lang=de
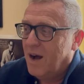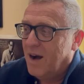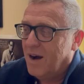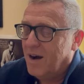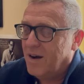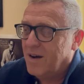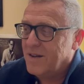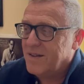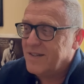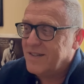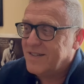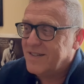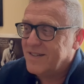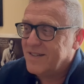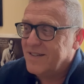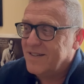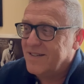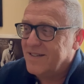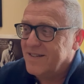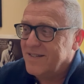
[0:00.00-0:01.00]
Und
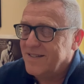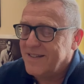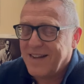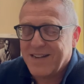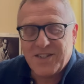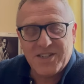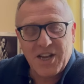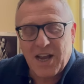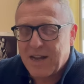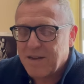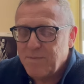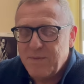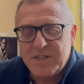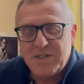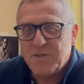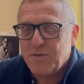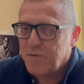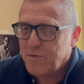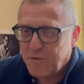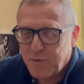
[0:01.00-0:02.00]
da stach mir
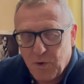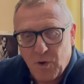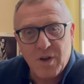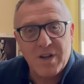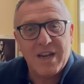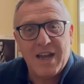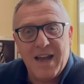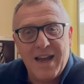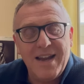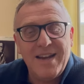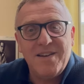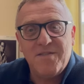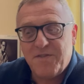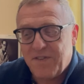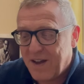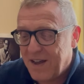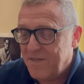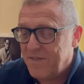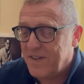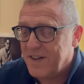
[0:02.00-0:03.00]
sofort eine
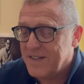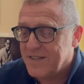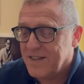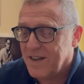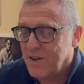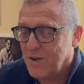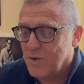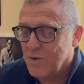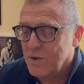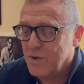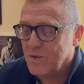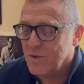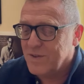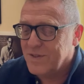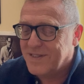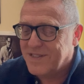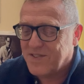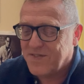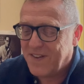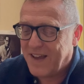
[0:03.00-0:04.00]
Pfeife ins Auge
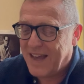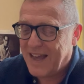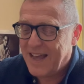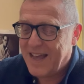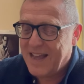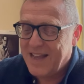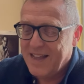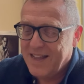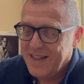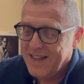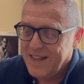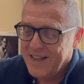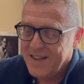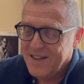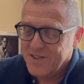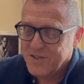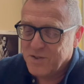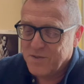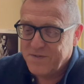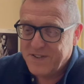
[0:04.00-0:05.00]
und zwar
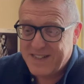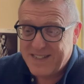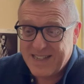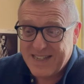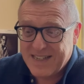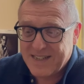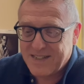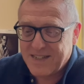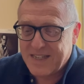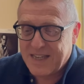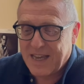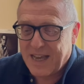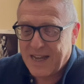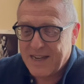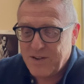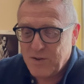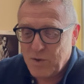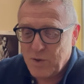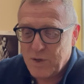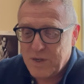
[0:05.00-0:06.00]
so witzig es sich
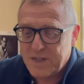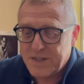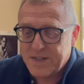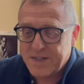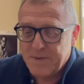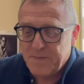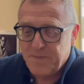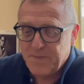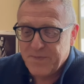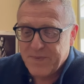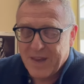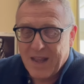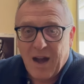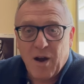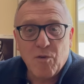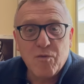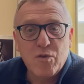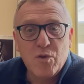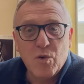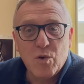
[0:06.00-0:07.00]
anhört,
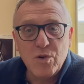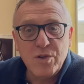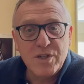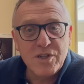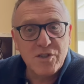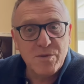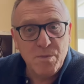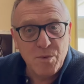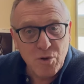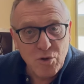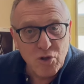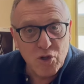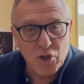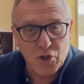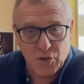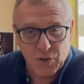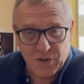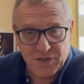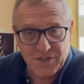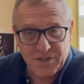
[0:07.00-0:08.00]
aufgrund des
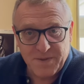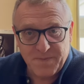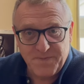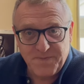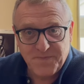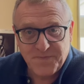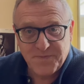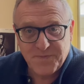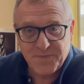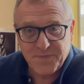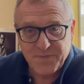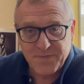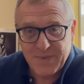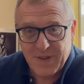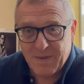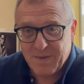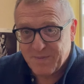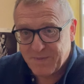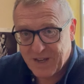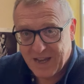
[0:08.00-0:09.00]
Mundstücks.
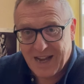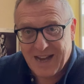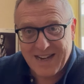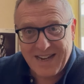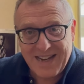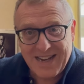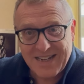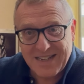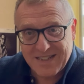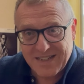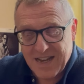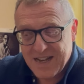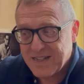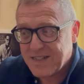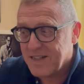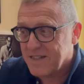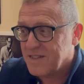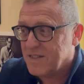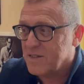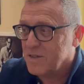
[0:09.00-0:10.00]
Ne? gerade ja gesagt,
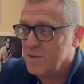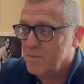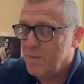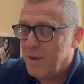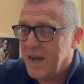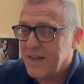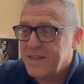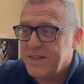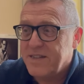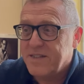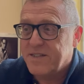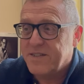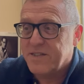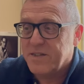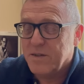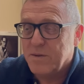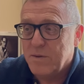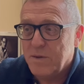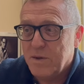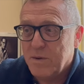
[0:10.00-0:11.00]
dass äh, Martins
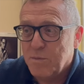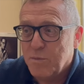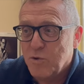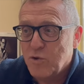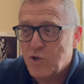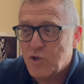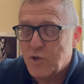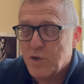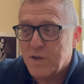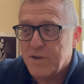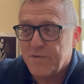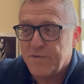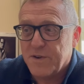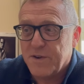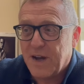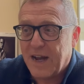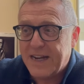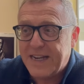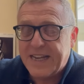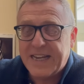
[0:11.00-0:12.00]
äh, Mundstücke
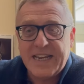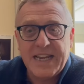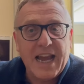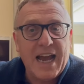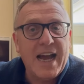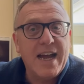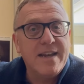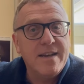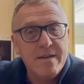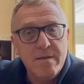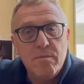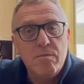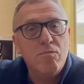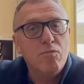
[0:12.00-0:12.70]
vor einigen Jahren